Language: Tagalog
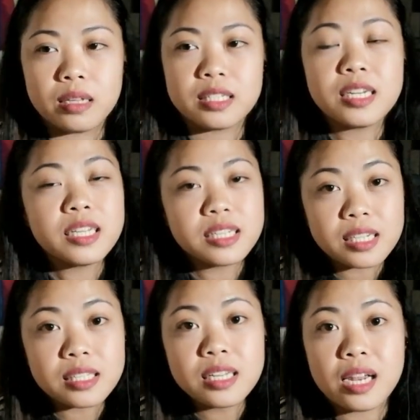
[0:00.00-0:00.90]

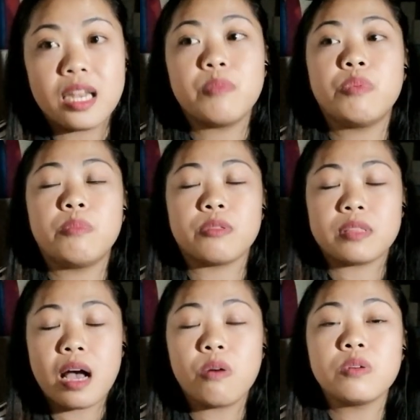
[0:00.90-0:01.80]
sinuggest nila na
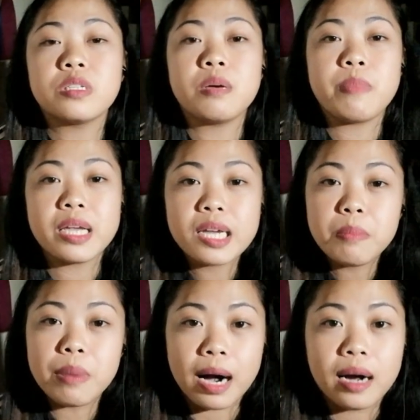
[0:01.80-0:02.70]
pumunta ako sa
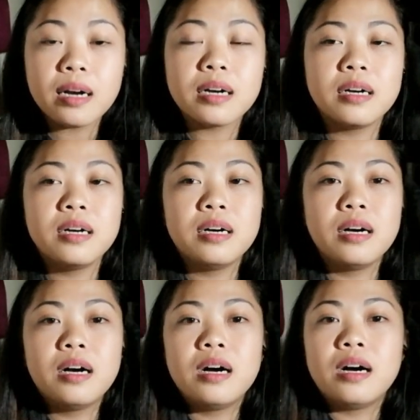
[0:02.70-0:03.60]
mega bank
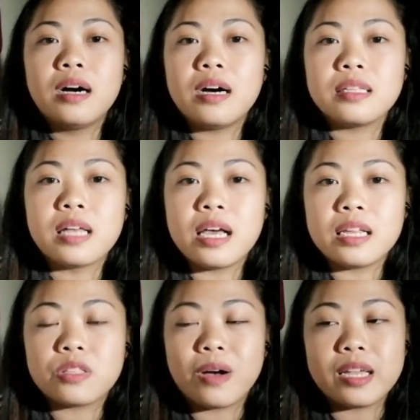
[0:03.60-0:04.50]

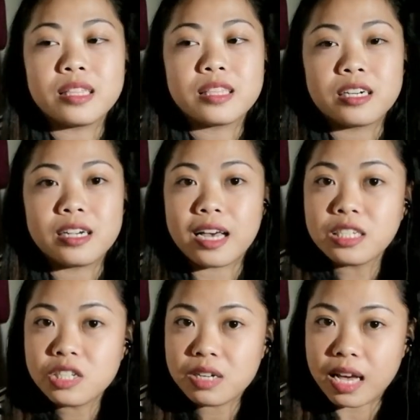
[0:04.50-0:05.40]
dahil ito ay
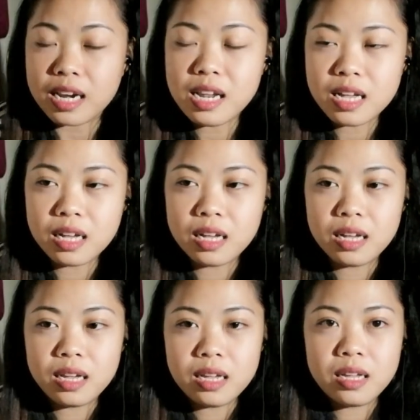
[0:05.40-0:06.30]
international
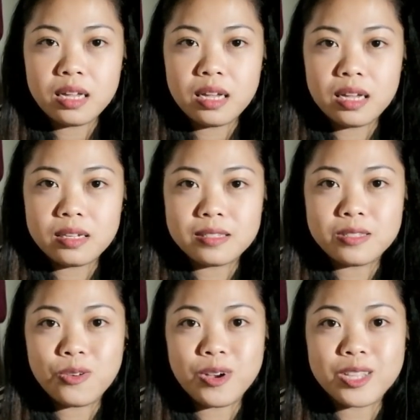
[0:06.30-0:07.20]

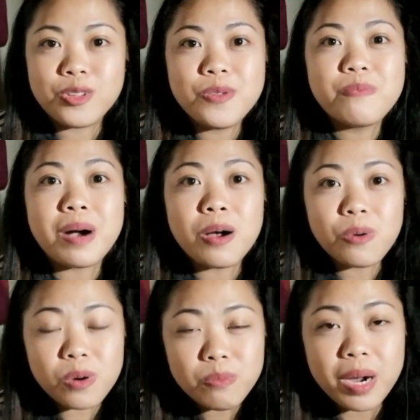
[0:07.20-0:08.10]
So, ito yung
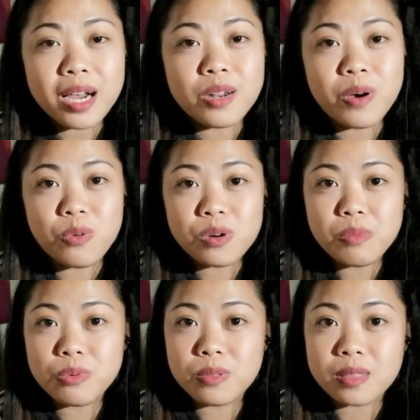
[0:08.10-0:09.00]
bangko ang pangalawa kong
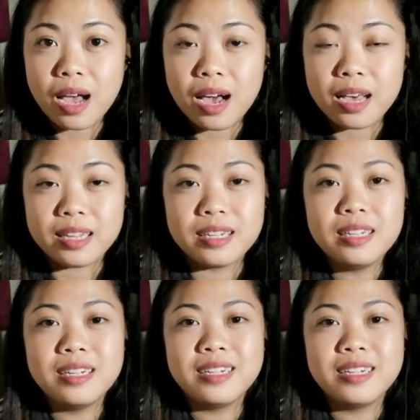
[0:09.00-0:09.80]
napuntahan